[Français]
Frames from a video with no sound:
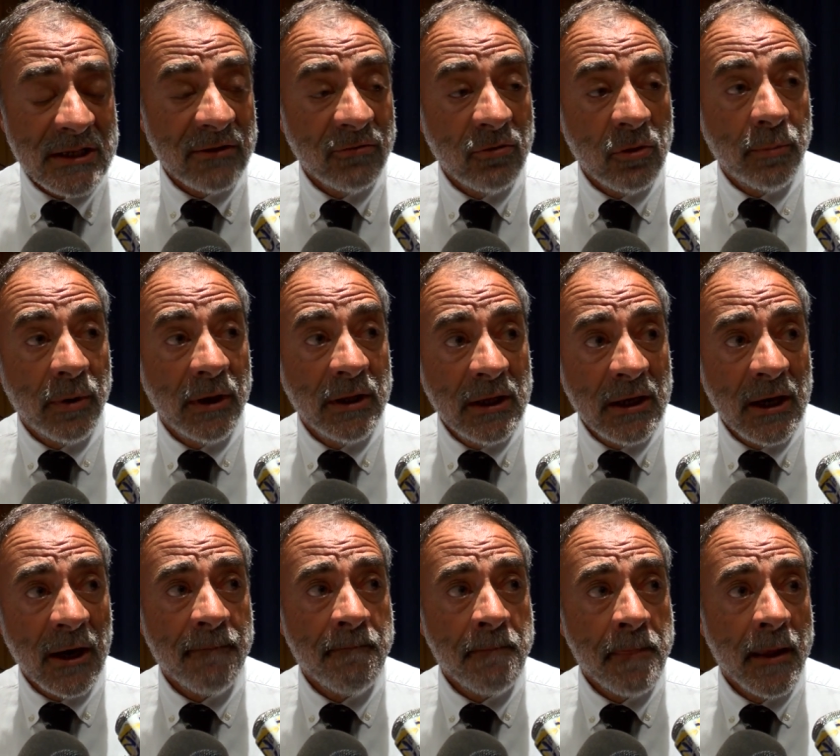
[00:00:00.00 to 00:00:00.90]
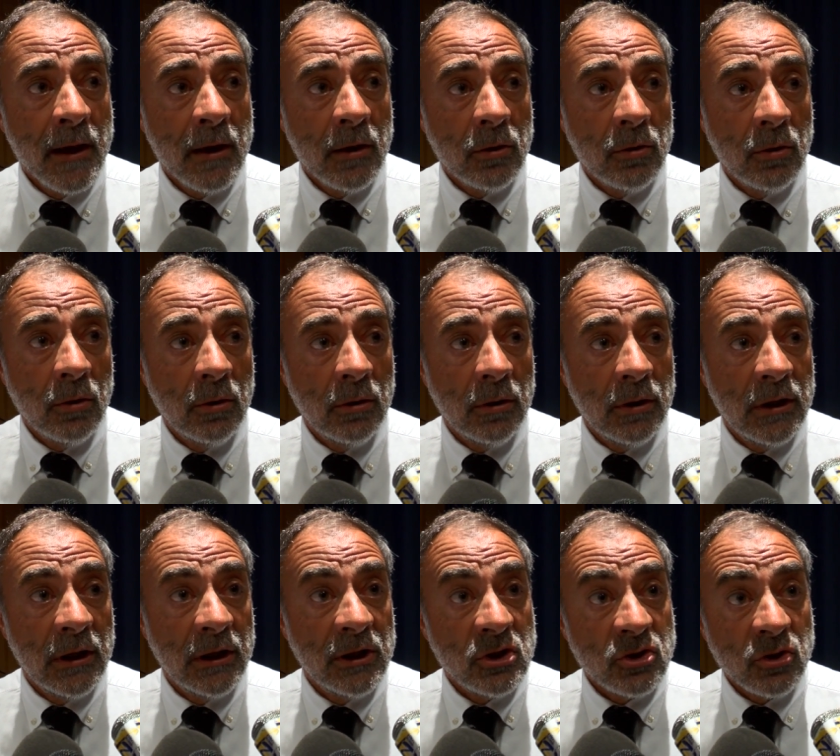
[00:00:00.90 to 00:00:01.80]
ça ne veut pas dire qu'il
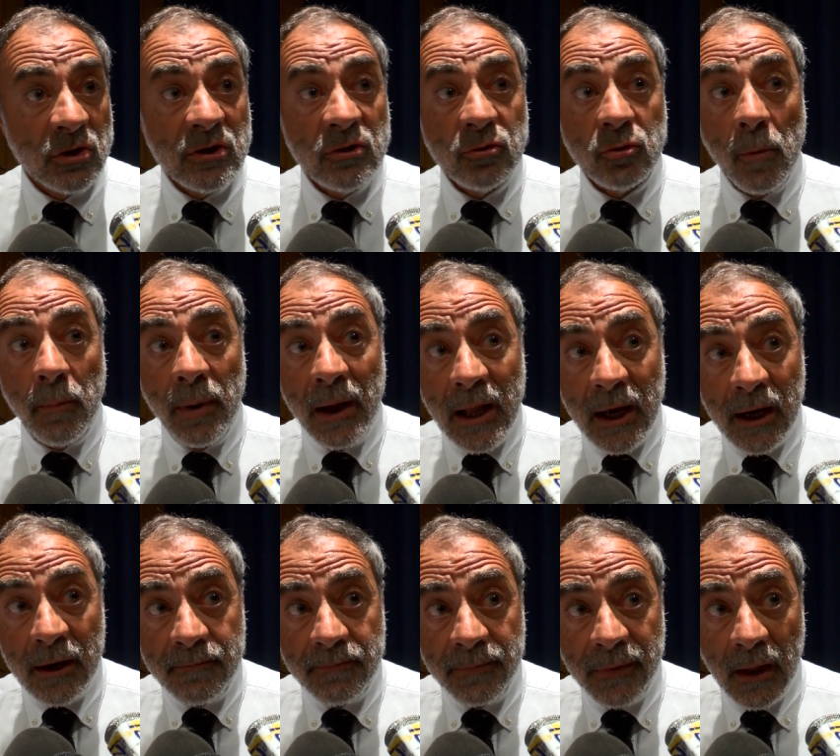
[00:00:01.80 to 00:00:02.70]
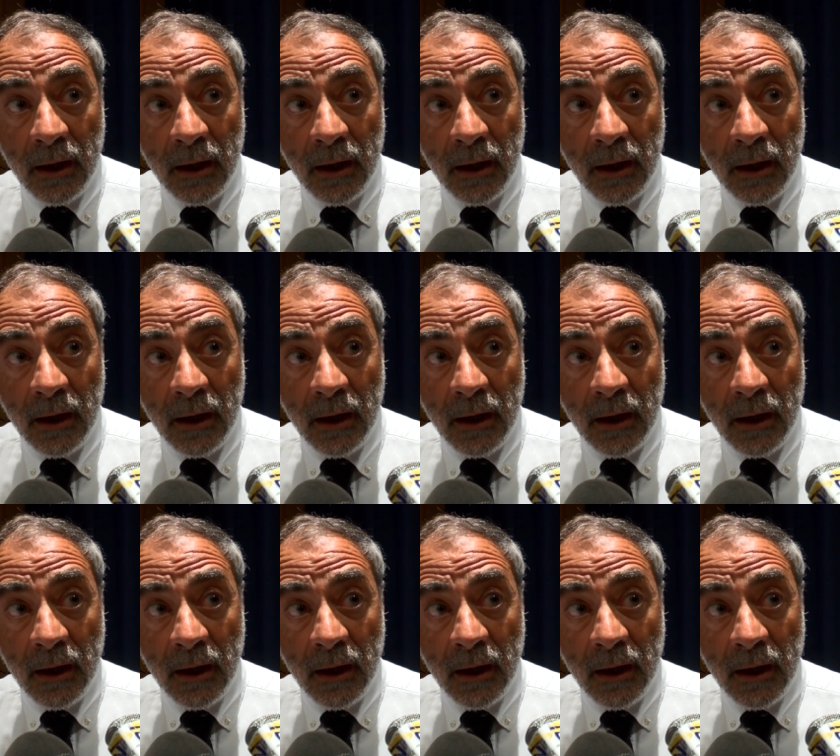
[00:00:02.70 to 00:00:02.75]
y a des gens qui ne sont pas là.